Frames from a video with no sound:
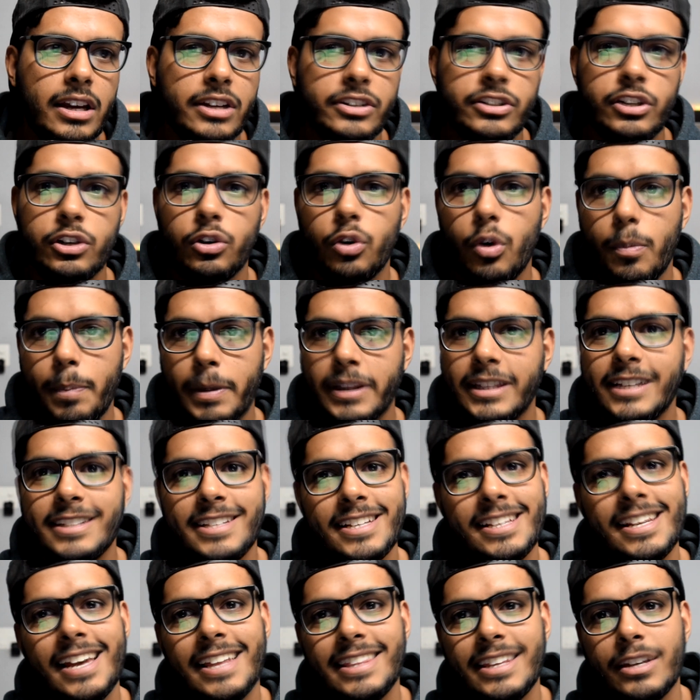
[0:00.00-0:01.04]
जिनको पता
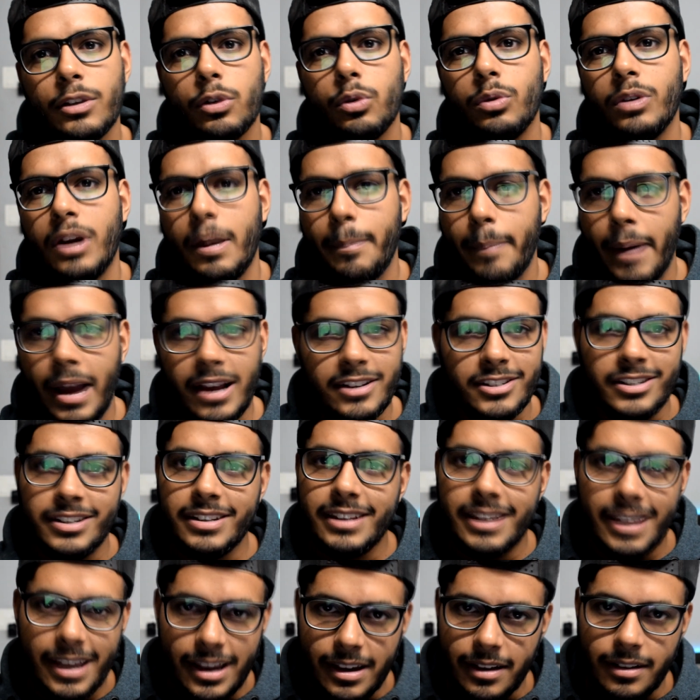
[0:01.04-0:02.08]
चल जाता है कि उनका पैशन
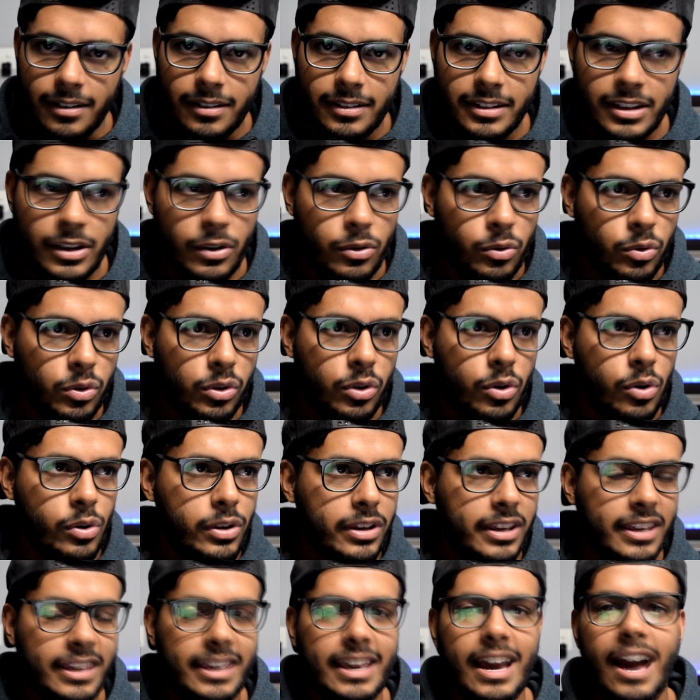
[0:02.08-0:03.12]
क्या है कि उनको
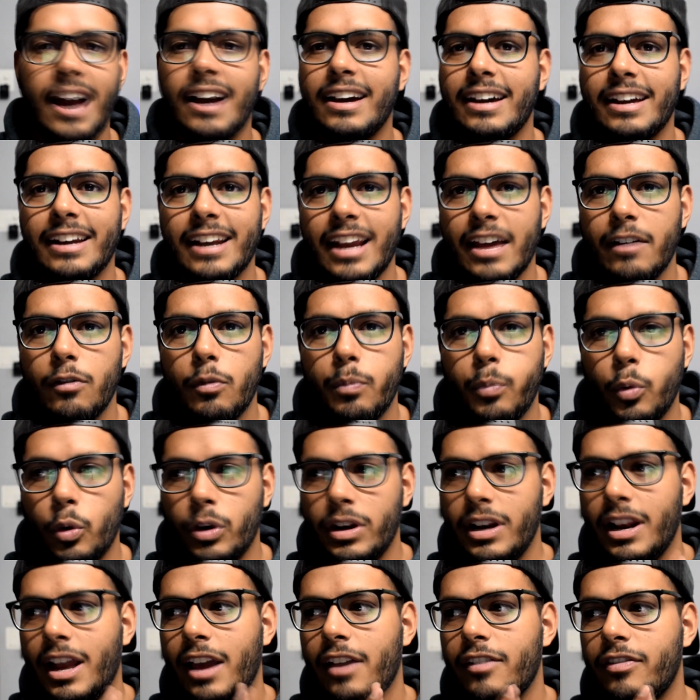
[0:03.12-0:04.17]
क्या करना है वो
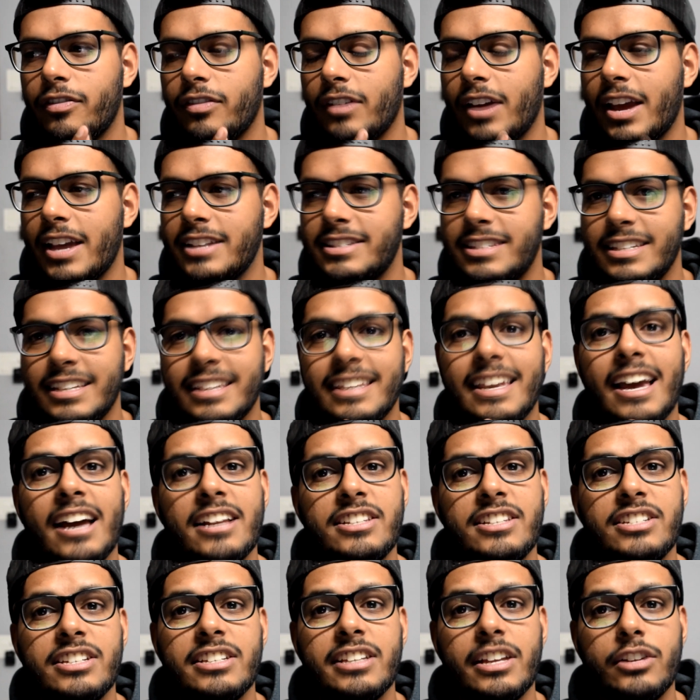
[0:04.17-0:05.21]
पूरी लाइफ ऐसी क्या
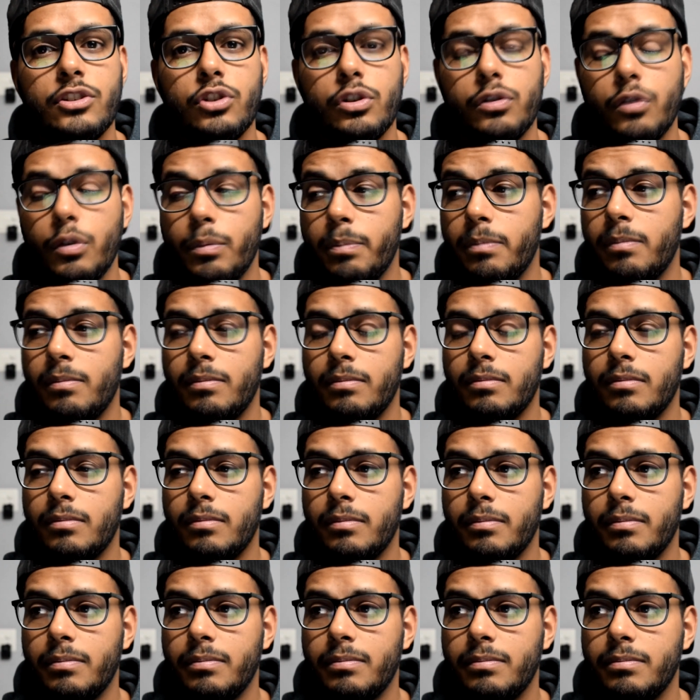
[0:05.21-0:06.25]
चीज़ है जो वो
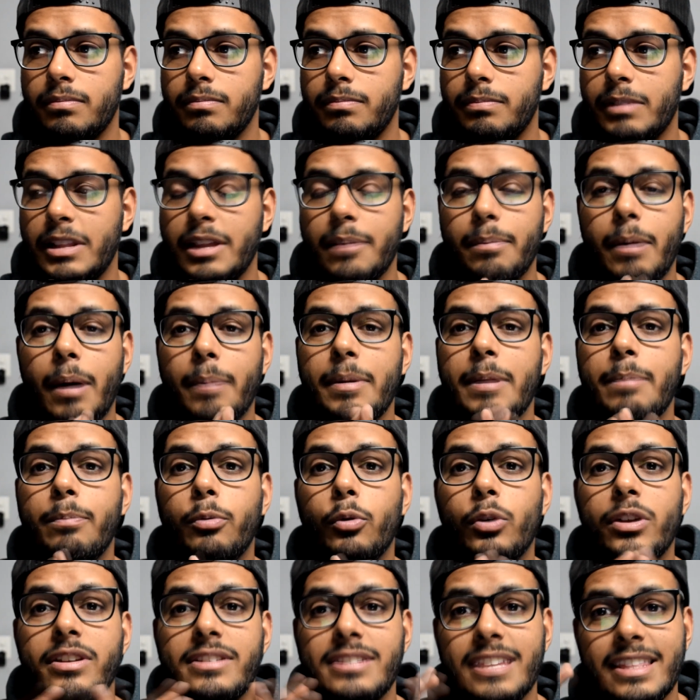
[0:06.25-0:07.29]
मतलब अपनी
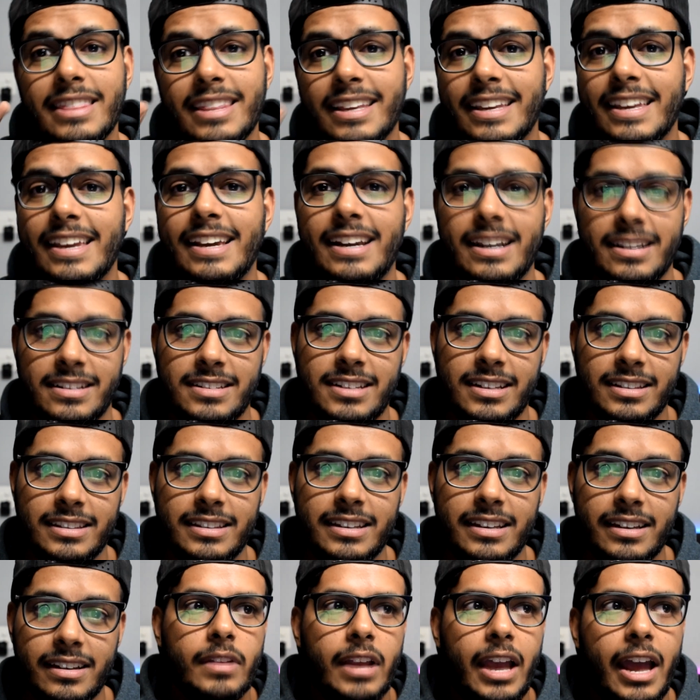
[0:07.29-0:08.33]
पूरी जिंदगी कर सकते
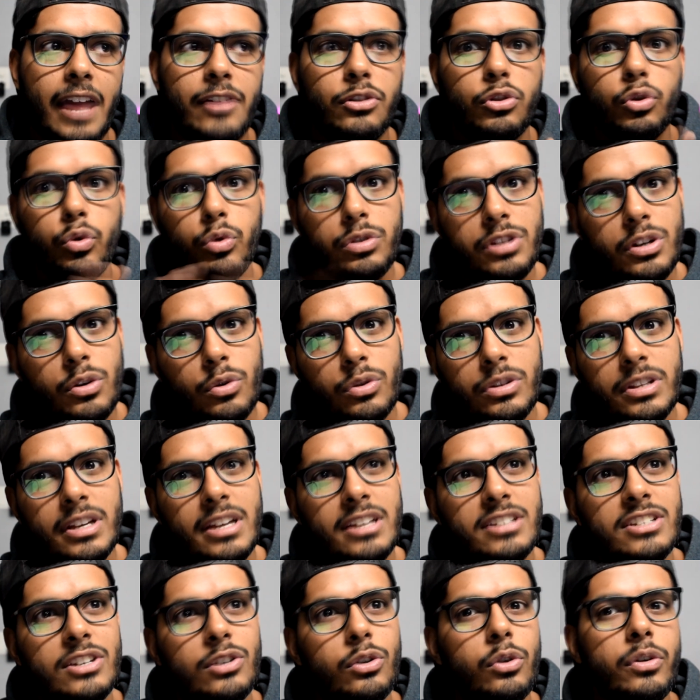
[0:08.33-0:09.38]
हैं एंड दूसरे होते
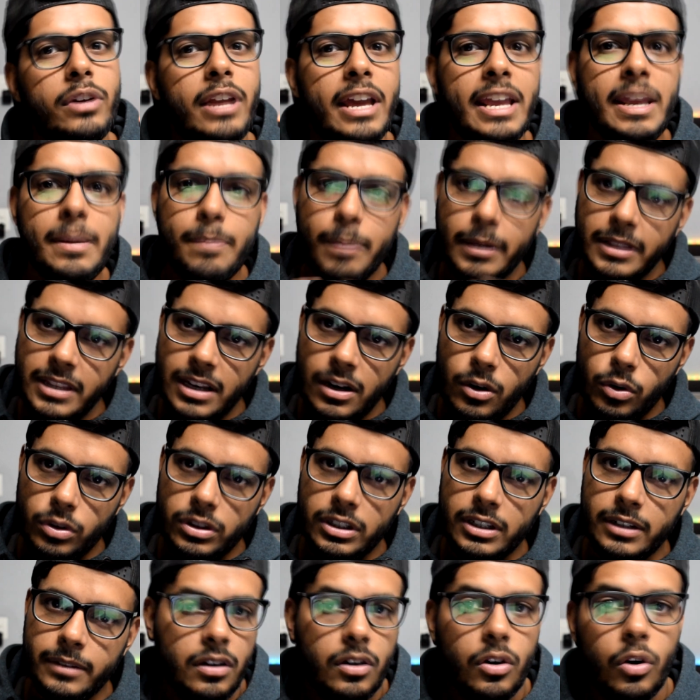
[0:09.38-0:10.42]
हैं जिनको नहीं पता
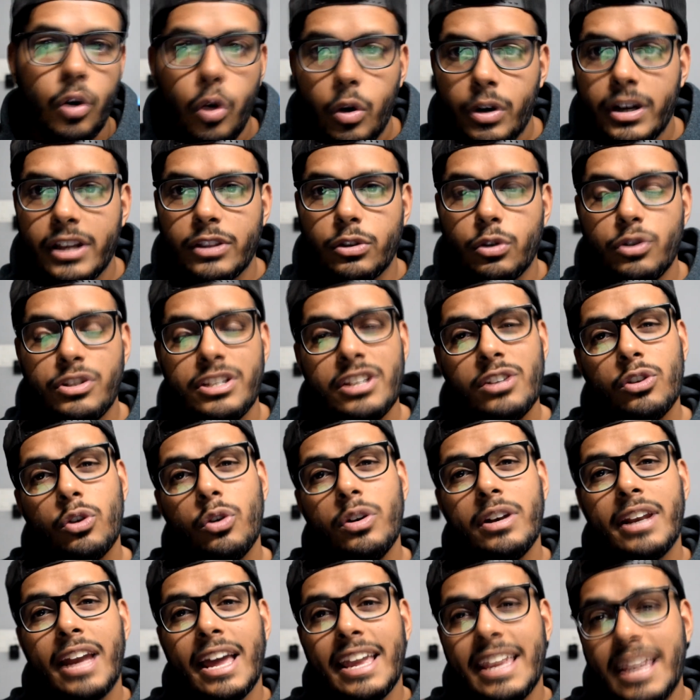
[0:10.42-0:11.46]
होता ओके okay, तो जिनको
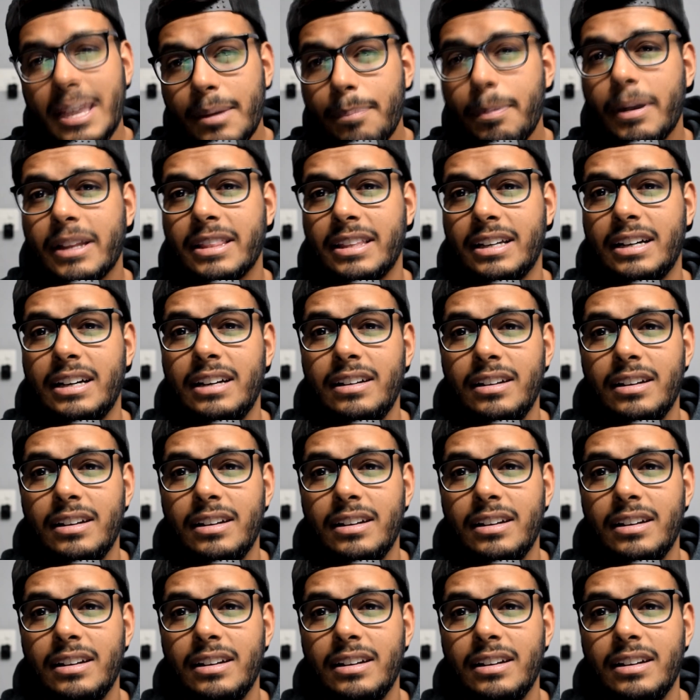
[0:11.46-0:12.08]
नहीं पता